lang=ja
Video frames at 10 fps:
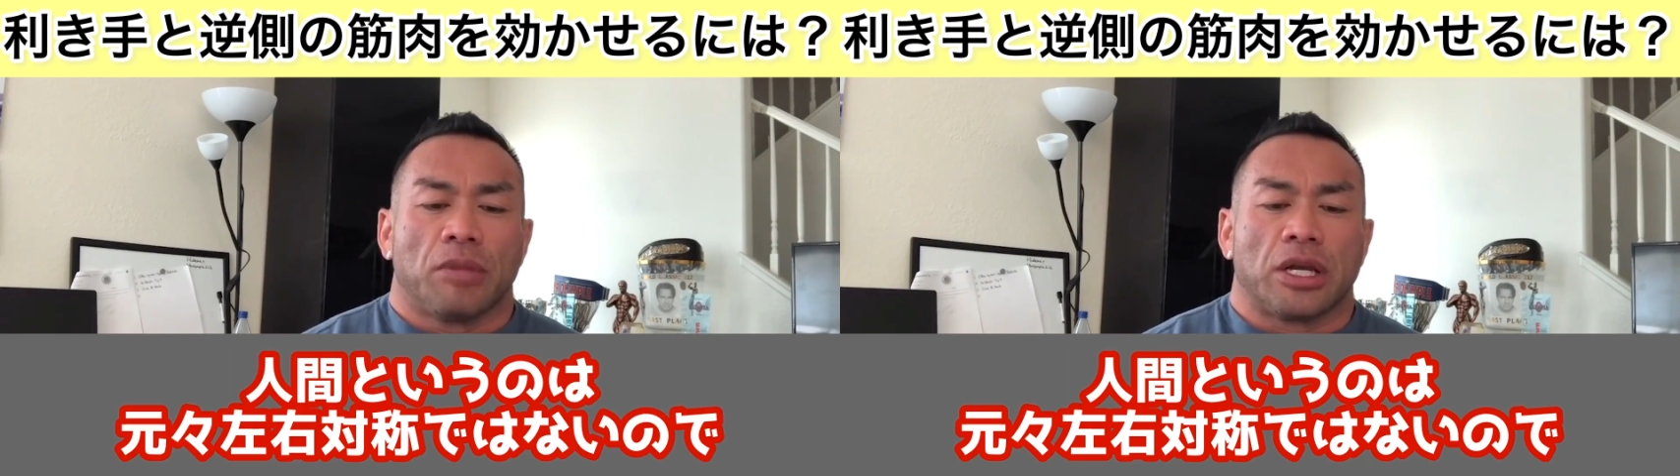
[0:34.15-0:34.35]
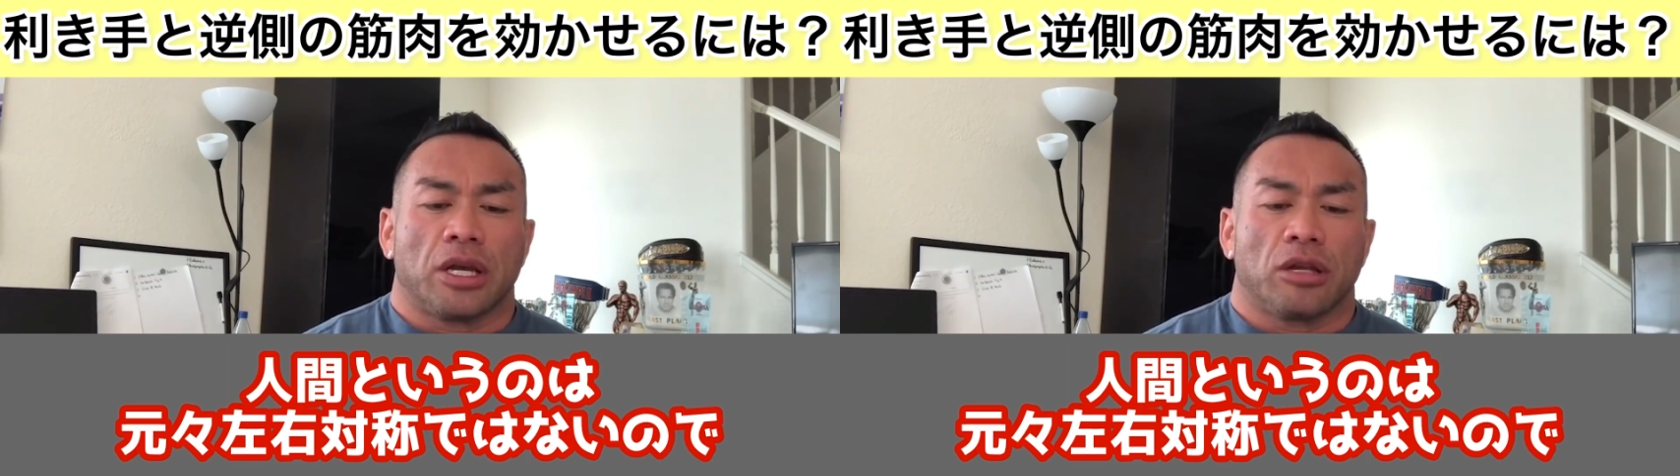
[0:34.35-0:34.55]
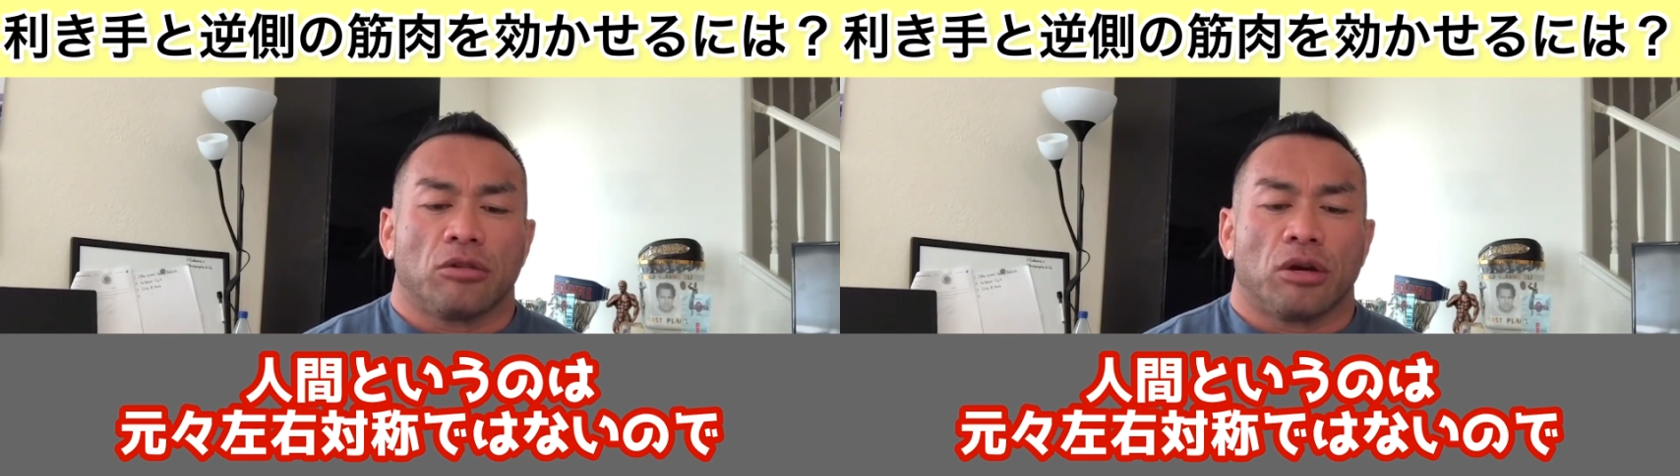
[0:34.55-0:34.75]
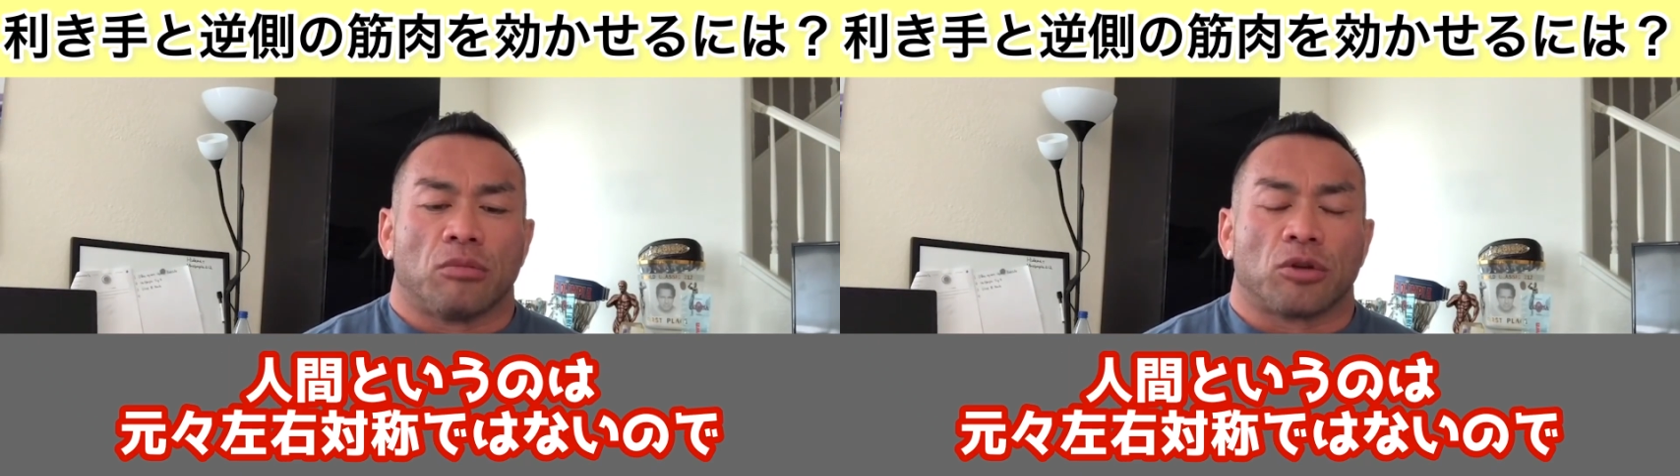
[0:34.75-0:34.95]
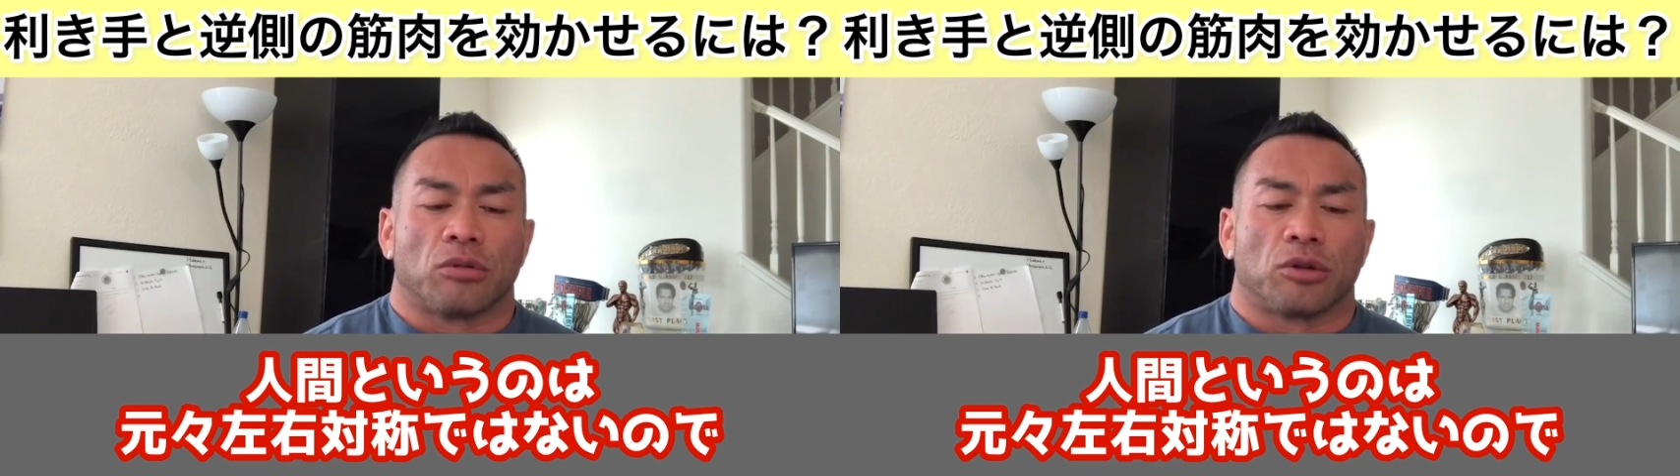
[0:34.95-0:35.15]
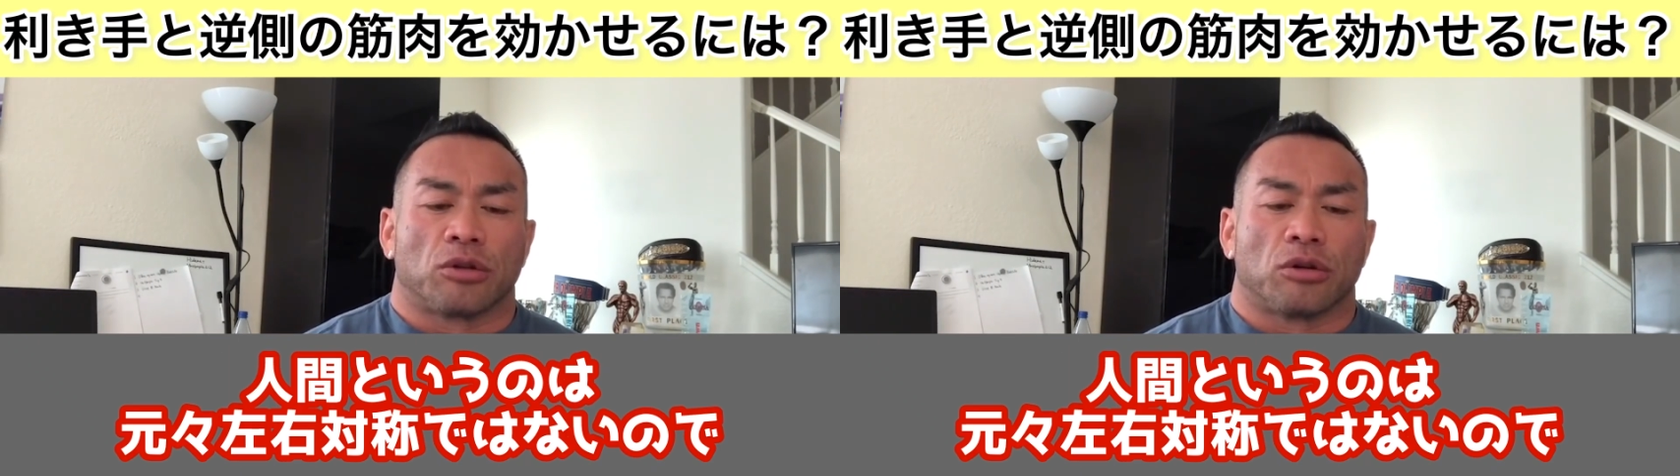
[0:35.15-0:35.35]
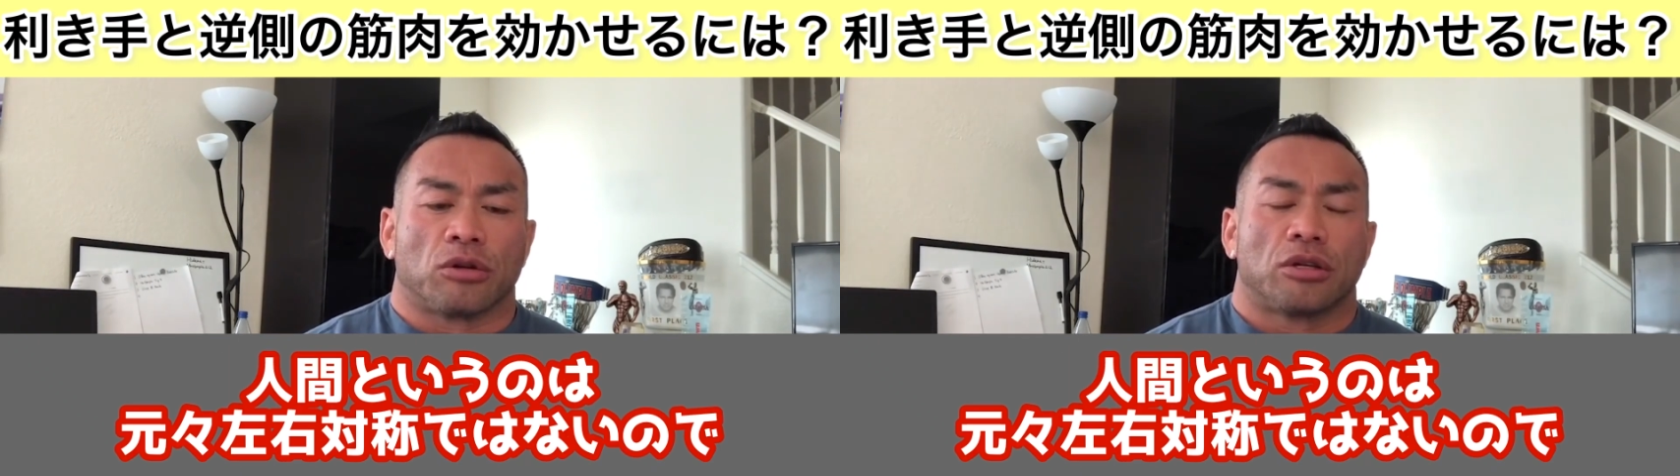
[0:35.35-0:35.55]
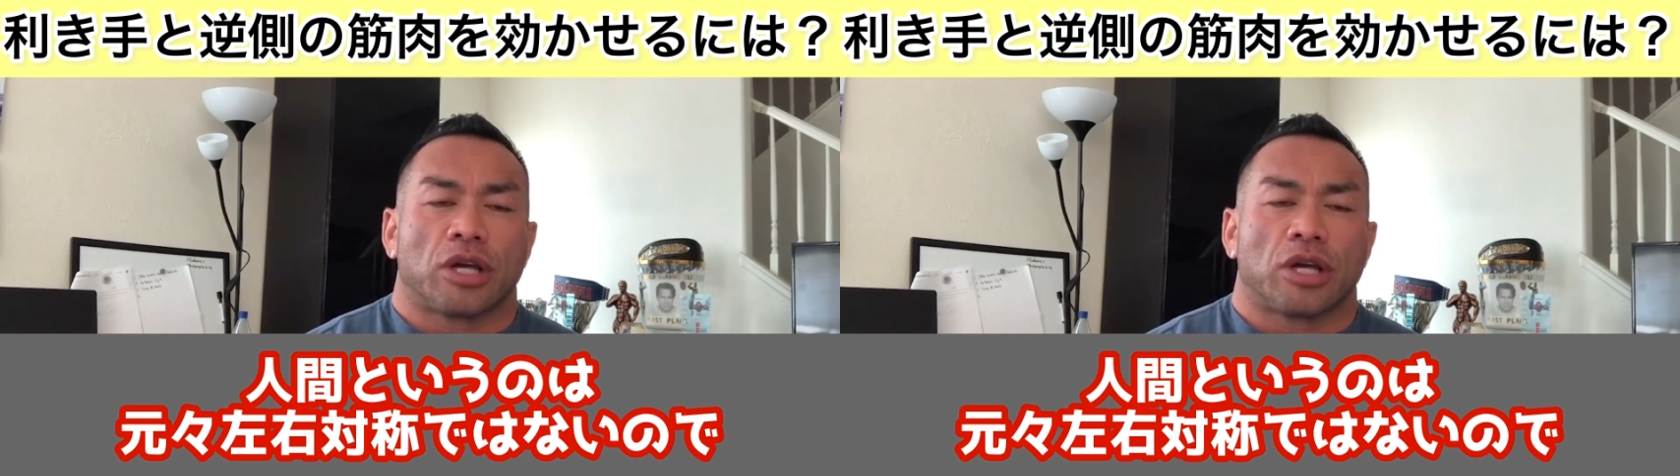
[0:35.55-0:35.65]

まあ人間というのはもともと